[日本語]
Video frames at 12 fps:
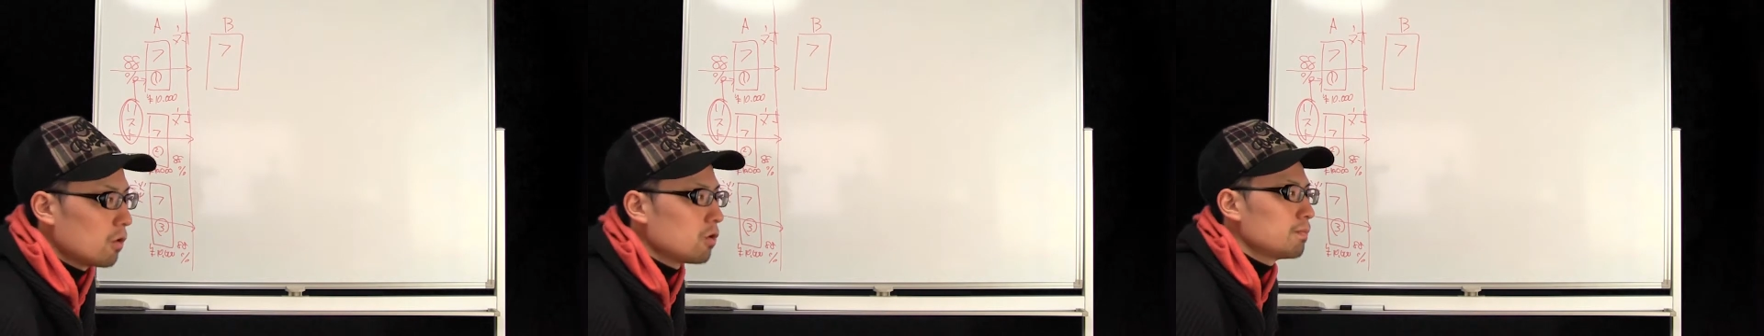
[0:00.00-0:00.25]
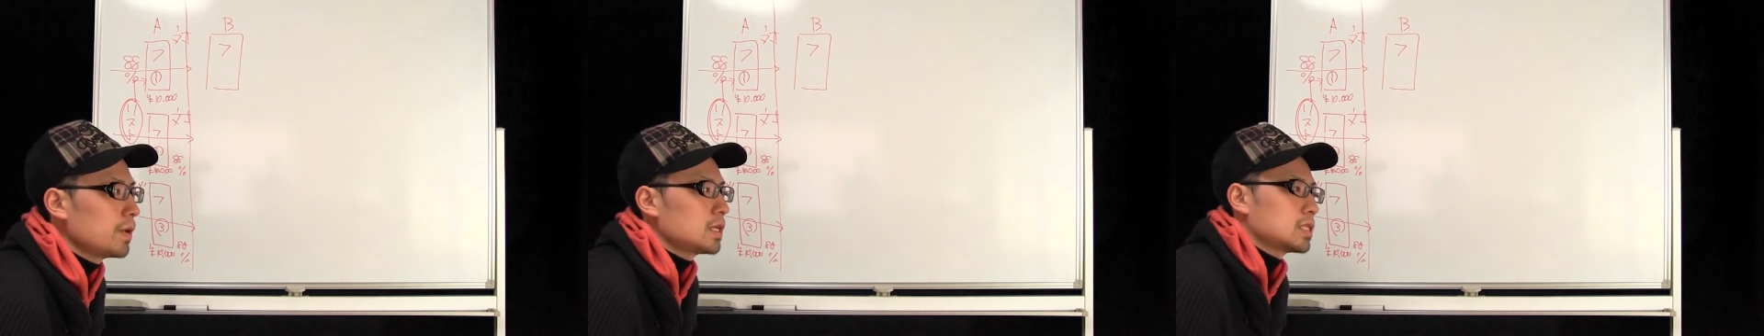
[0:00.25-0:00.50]

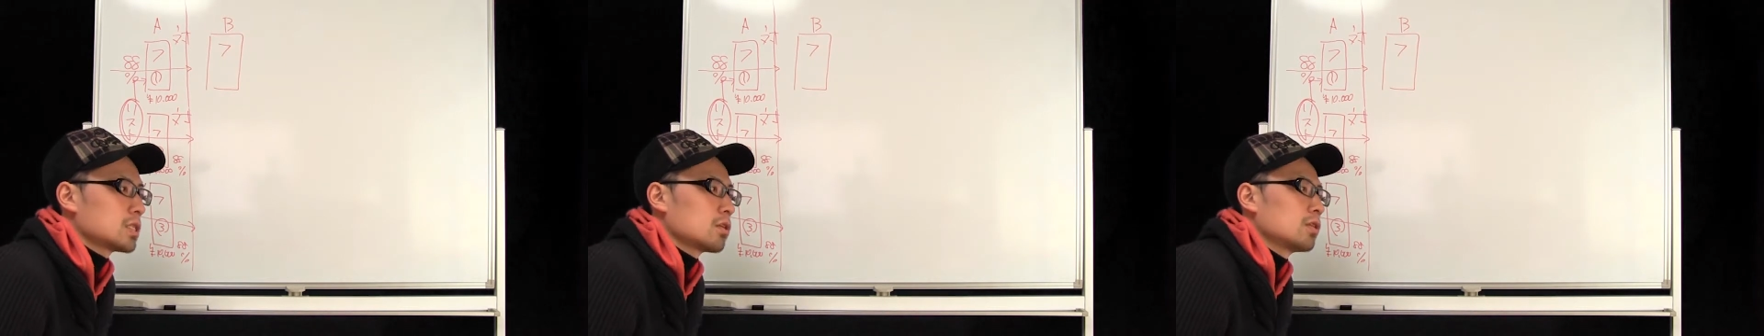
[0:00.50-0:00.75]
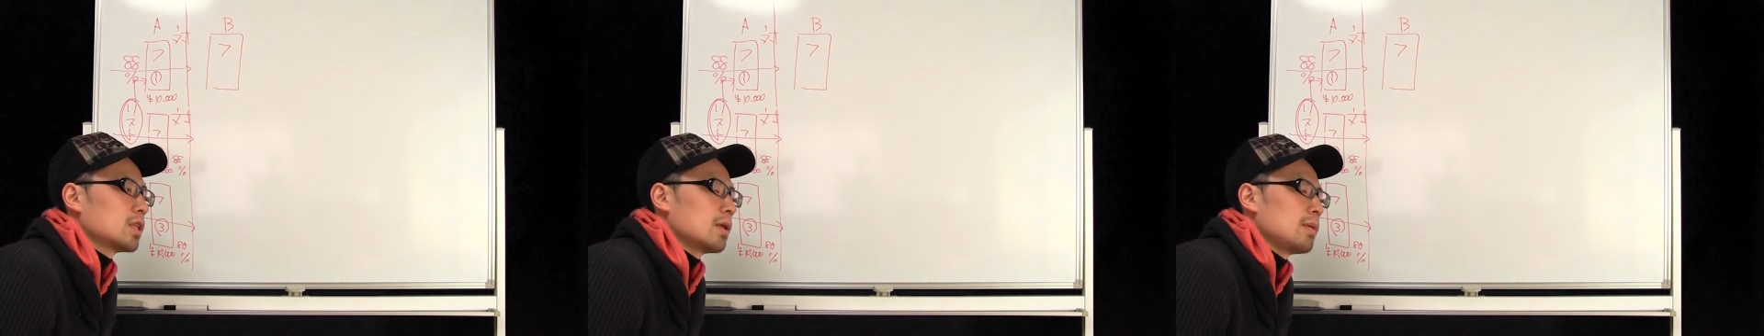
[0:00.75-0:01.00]
ホームページ
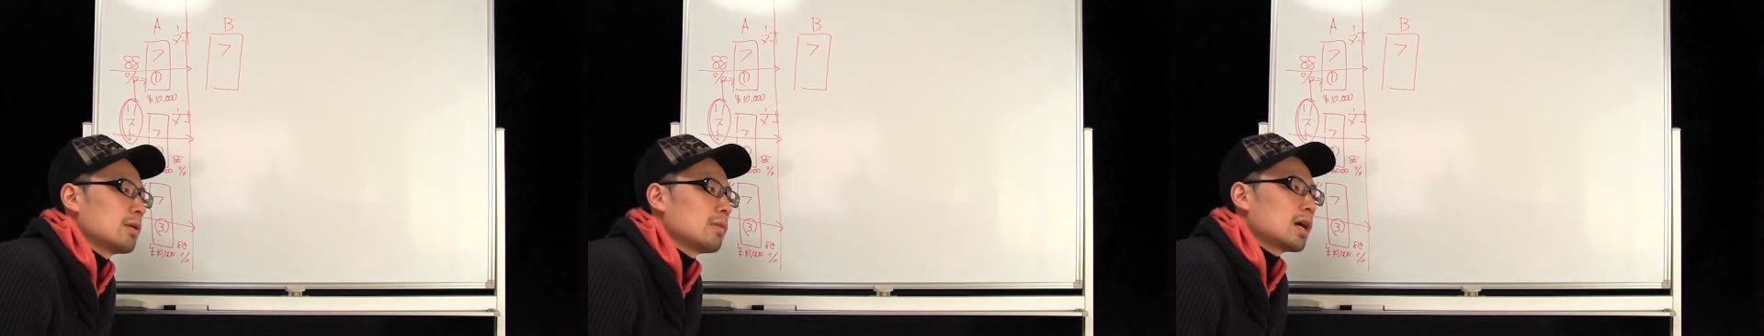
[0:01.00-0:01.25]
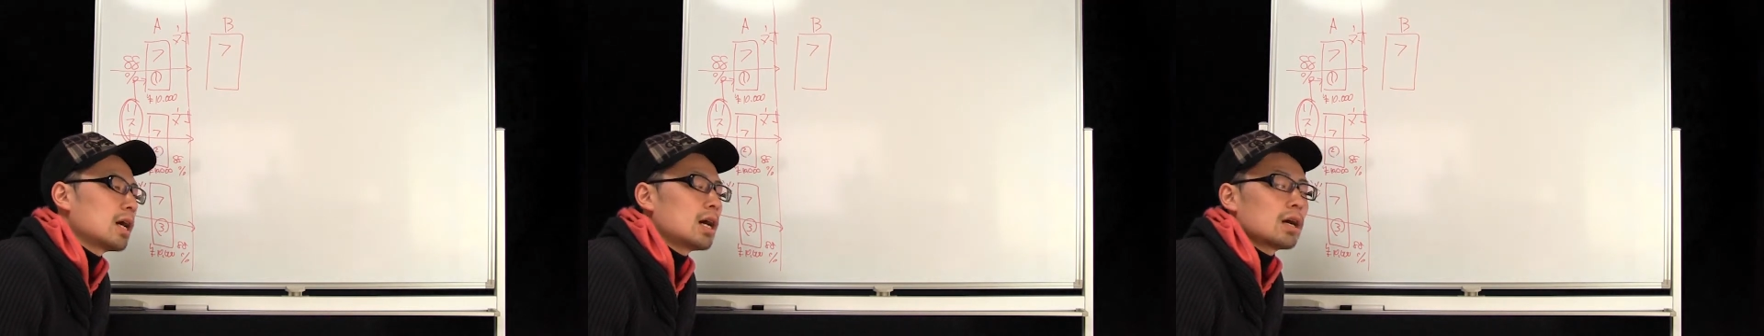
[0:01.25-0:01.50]
作ったり、
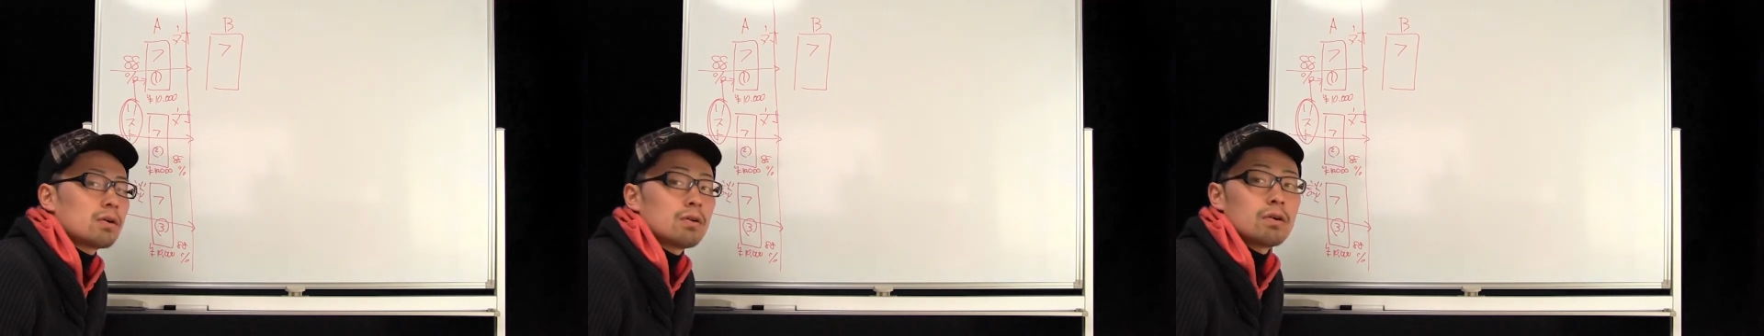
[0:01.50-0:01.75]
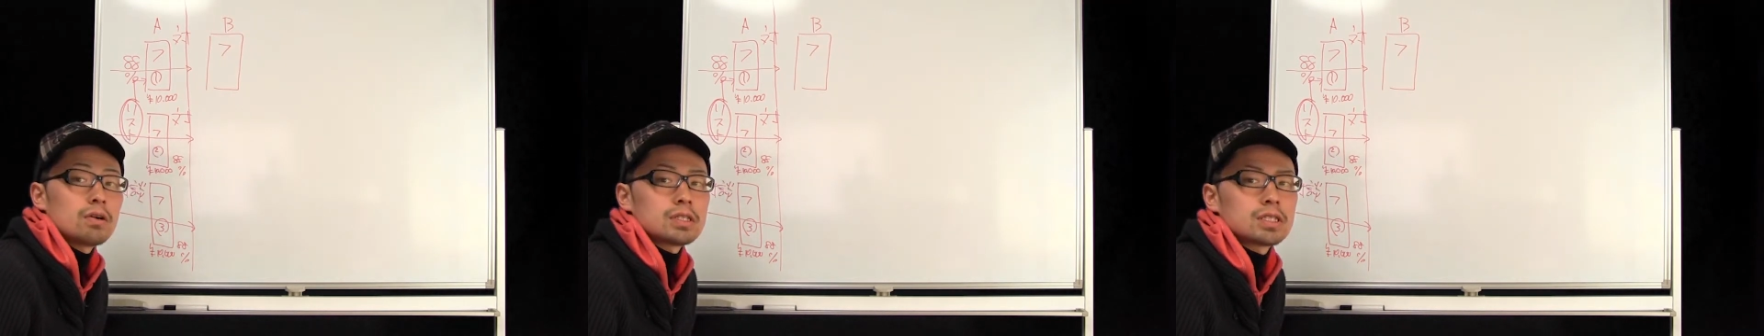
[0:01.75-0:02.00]
メルマガ
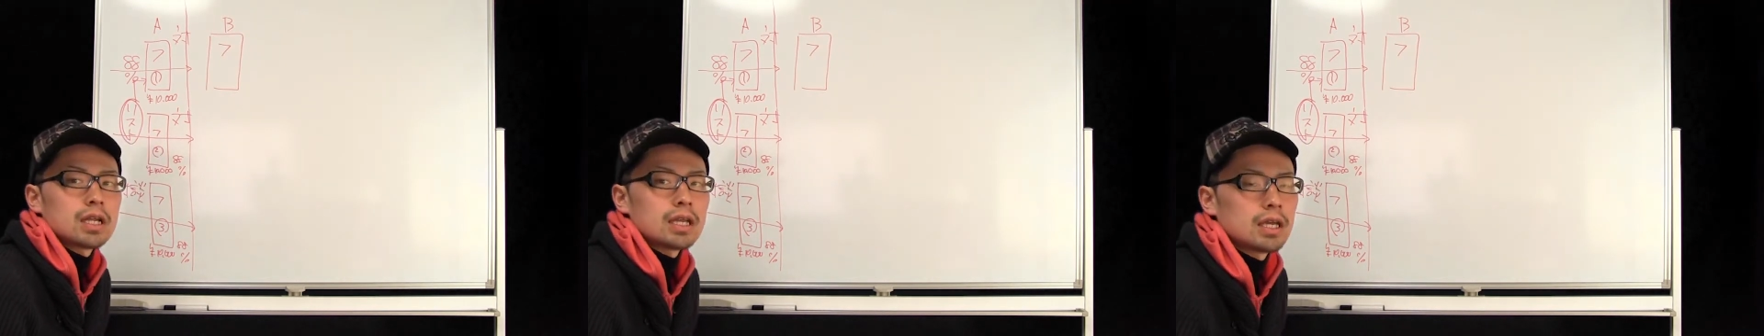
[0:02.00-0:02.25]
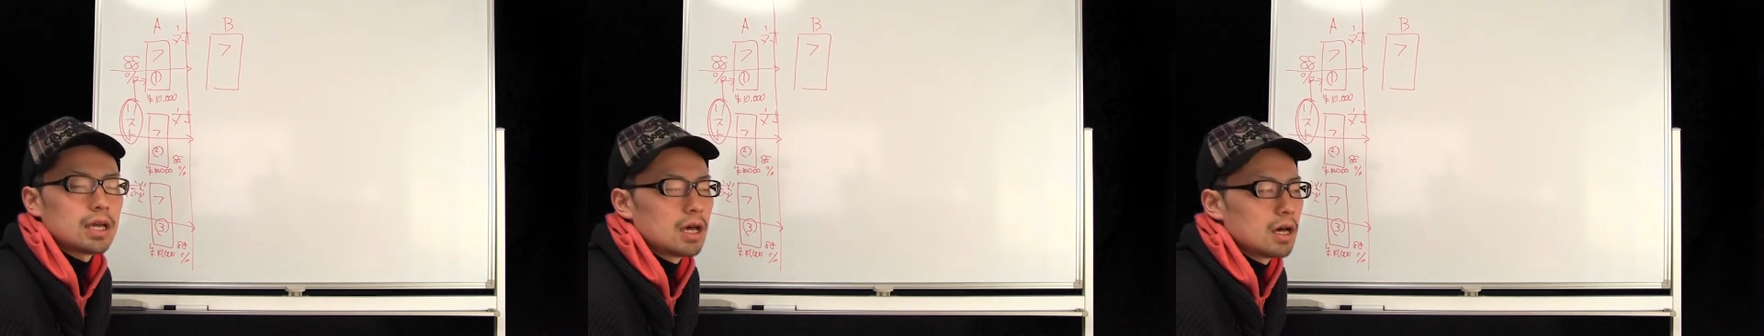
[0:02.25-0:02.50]
発行した
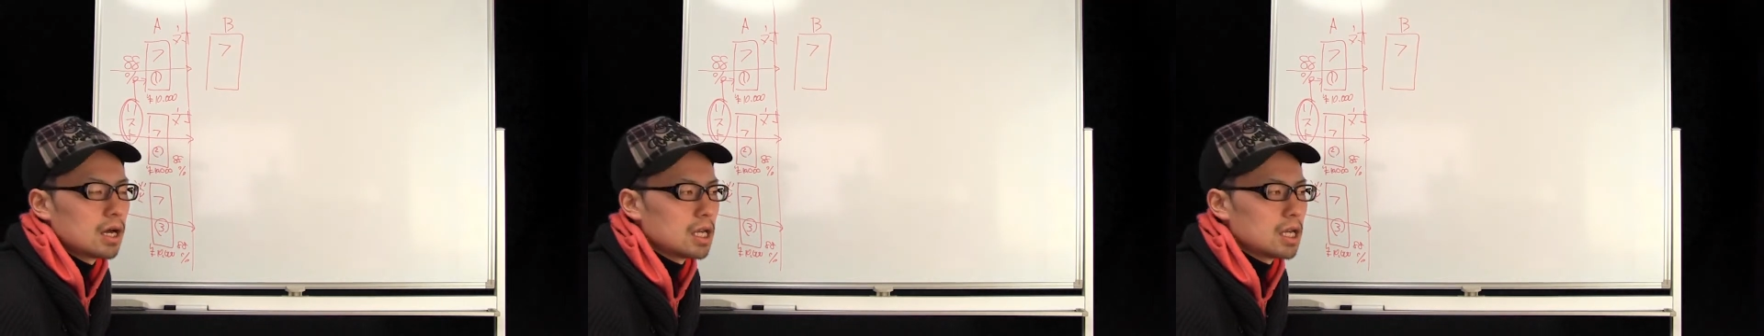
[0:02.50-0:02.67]
り、